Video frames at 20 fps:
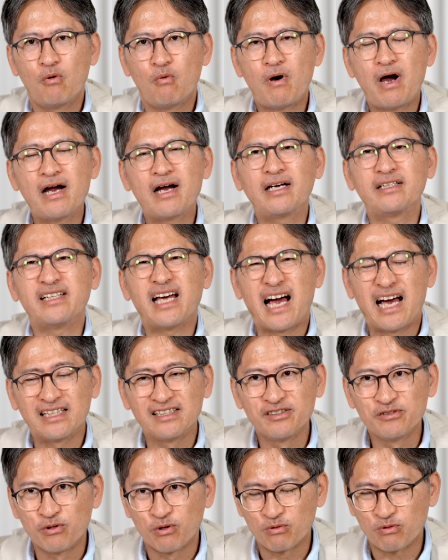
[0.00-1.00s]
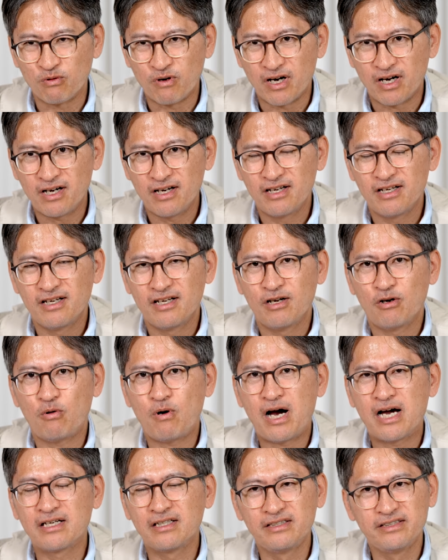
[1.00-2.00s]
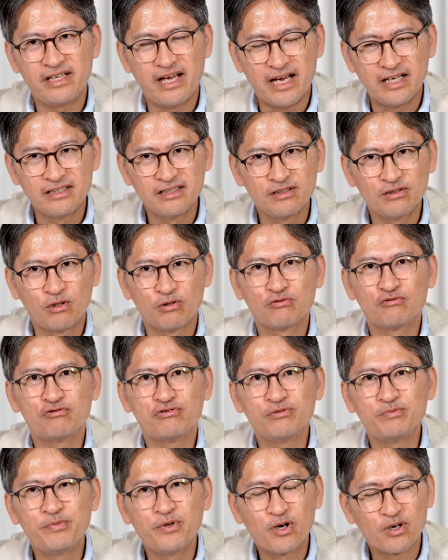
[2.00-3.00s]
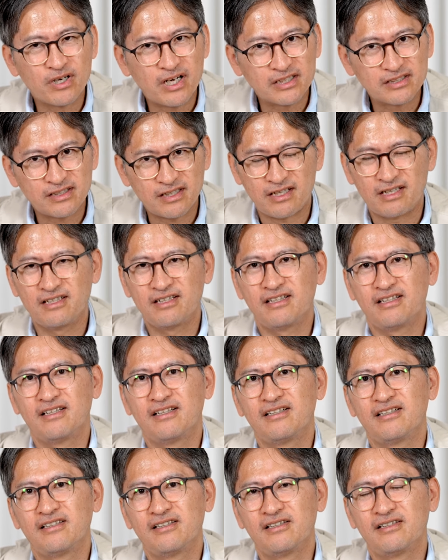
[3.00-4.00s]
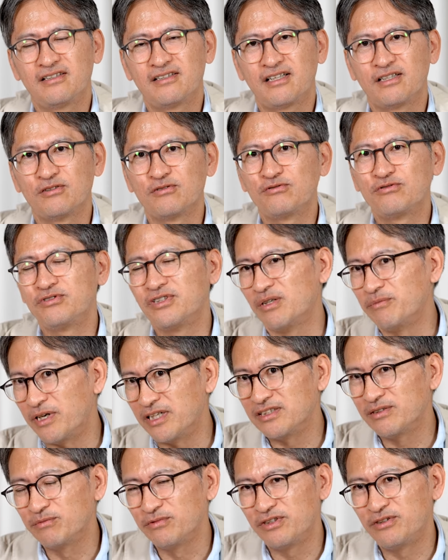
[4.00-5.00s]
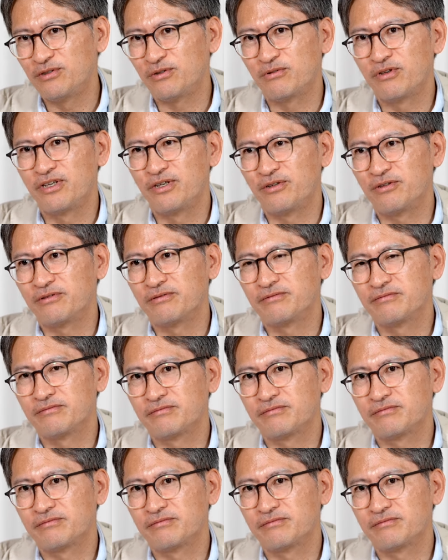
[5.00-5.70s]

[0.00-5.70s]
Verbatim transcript: 화가 나는 것과 화를 내는 걸 구별하자라는 주제를 말씀드리려고 해요.